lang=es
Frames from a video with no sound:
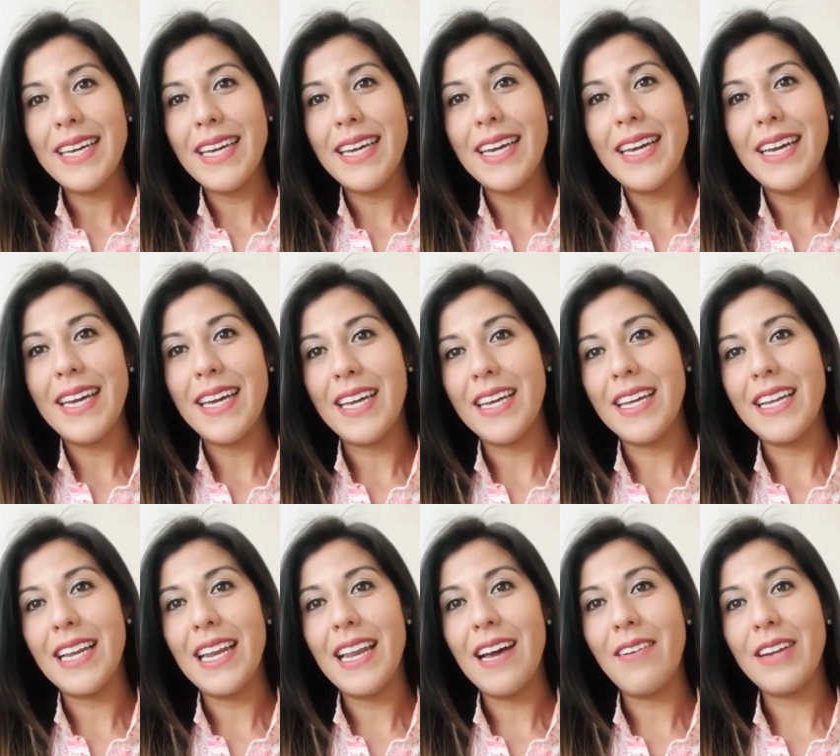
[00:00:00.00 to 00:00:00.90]

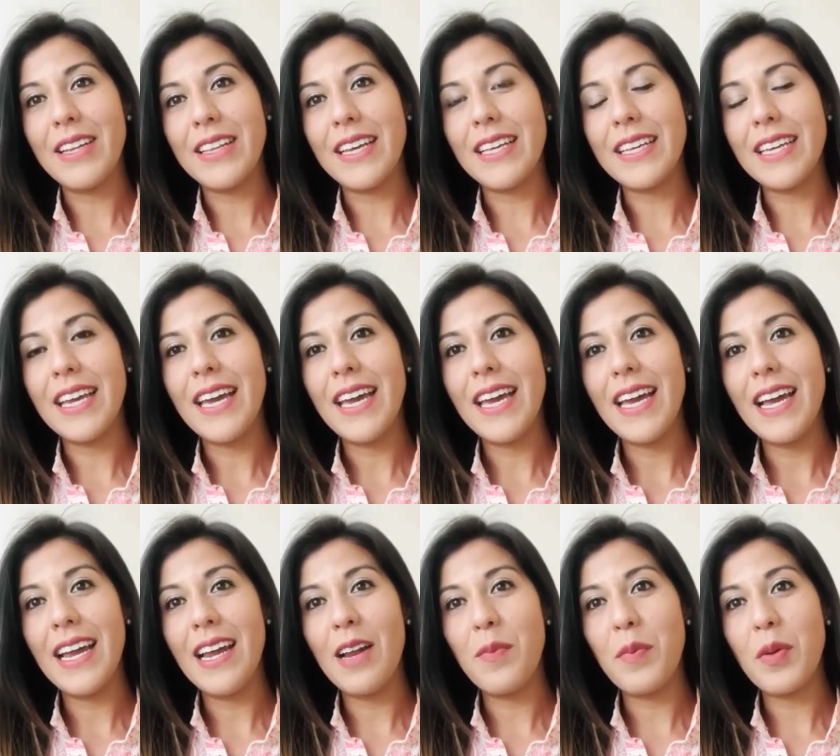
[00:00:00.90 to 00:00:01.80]
Eh, la verdad
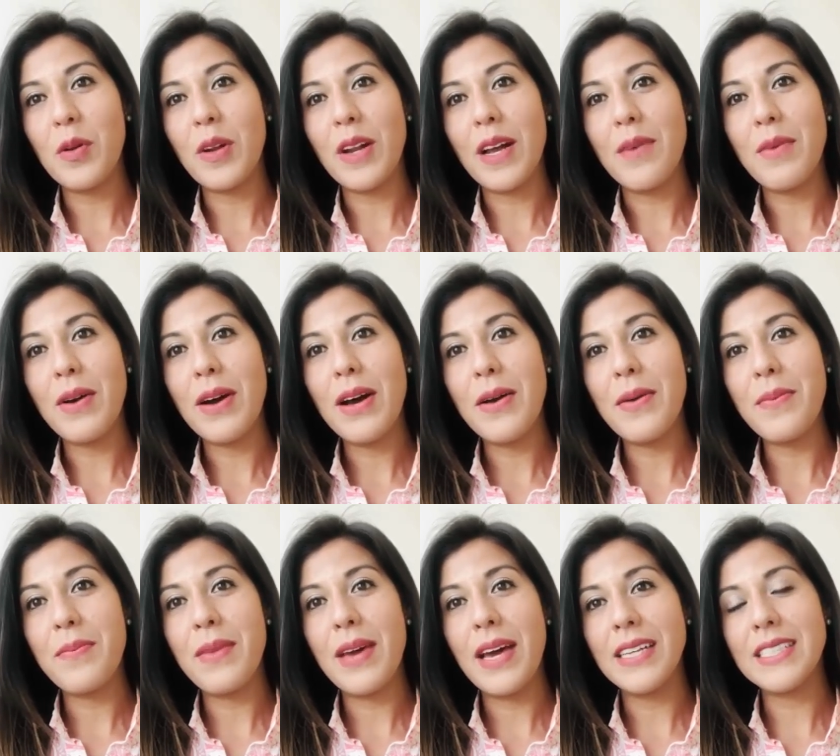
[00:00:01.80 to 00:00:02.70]
que el
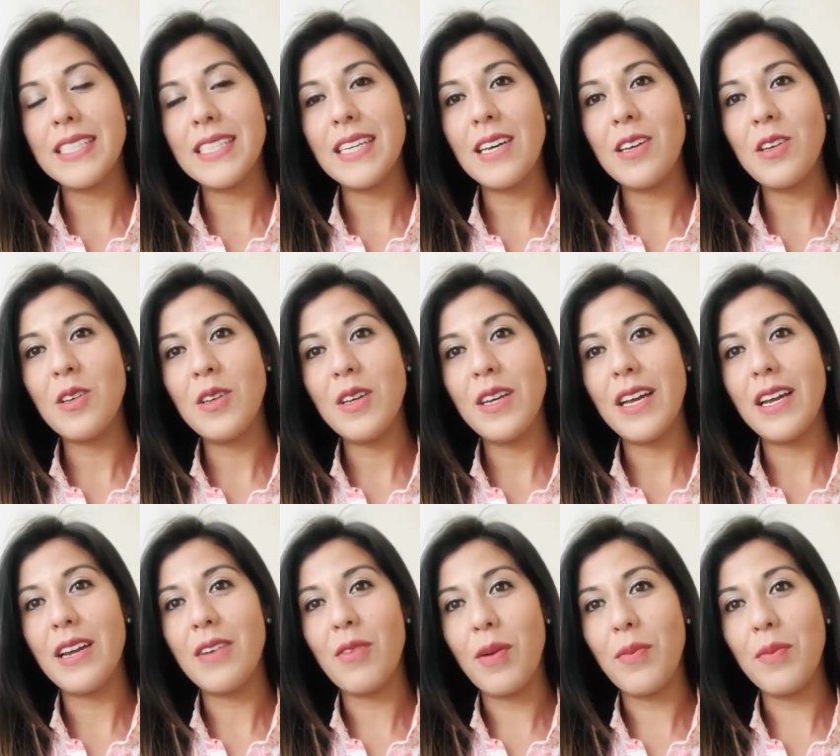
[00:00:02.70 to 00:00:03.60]
programa me ha llenado
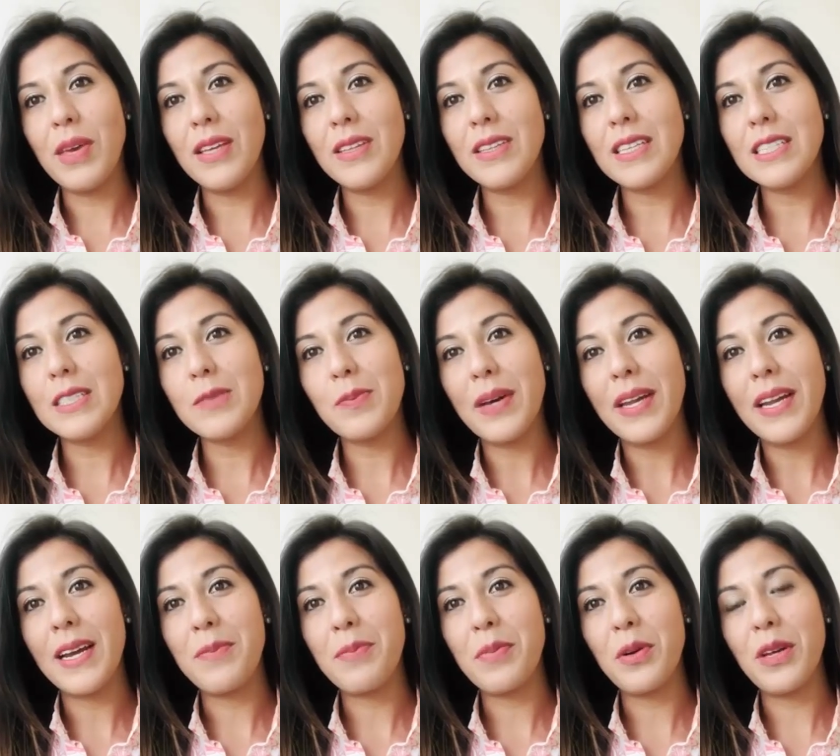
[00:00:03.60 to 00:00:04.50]
de herramientas
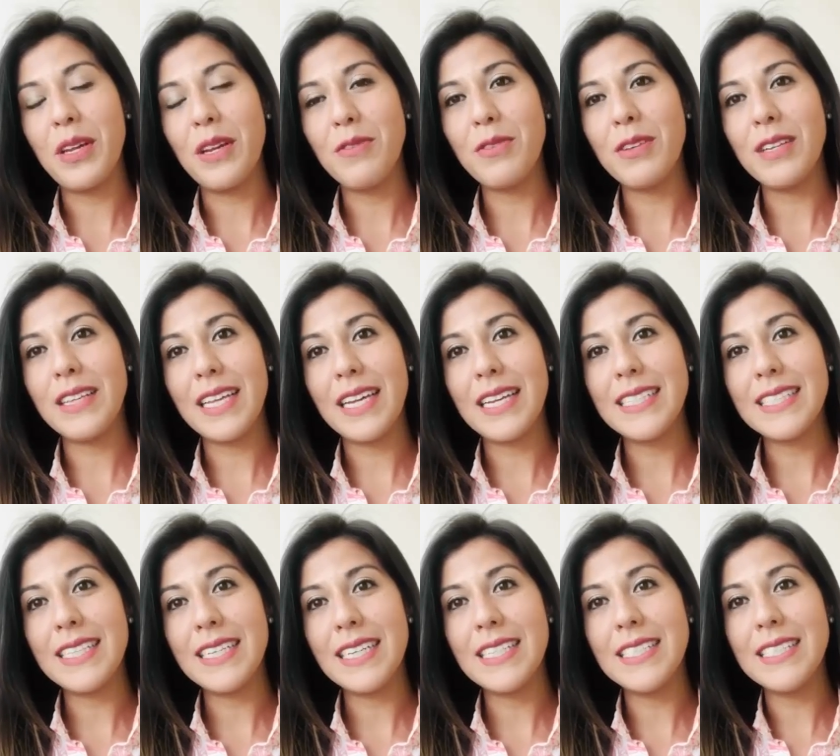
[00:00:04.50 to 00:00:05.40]
para poder enfrentar
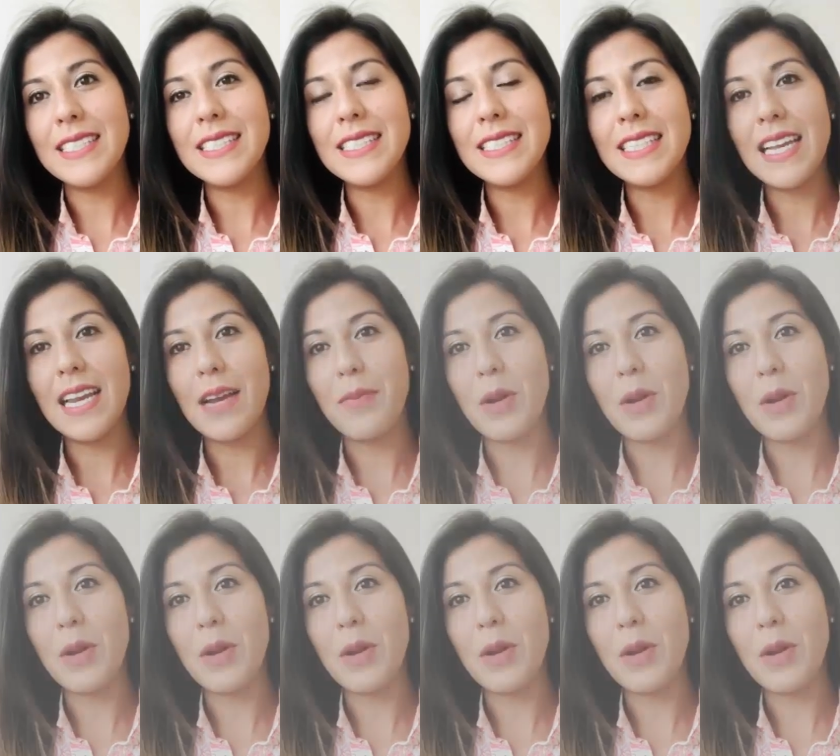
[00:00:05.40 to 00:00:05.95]
esta crisis de la